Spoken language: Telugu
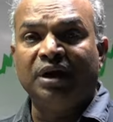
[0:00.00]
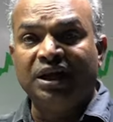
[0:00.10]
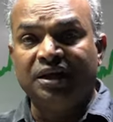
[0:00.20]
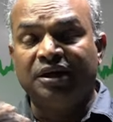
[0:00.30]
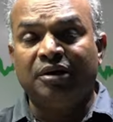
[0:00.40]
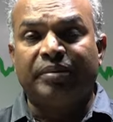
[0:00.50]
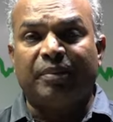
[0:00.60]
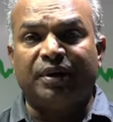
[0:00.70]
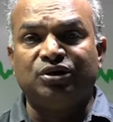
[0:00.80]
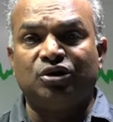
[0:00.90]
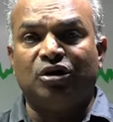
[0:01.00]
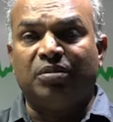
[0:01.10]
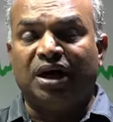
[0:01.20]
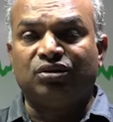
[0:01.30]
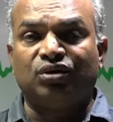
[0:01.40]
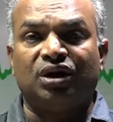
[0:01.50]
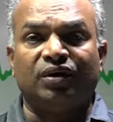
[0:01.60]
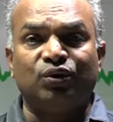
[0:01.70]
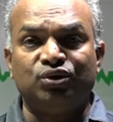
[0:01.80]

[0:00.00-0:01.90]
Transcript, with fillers: మళ్ళీ ప్రపంచంలో మారుతున్నటువంటి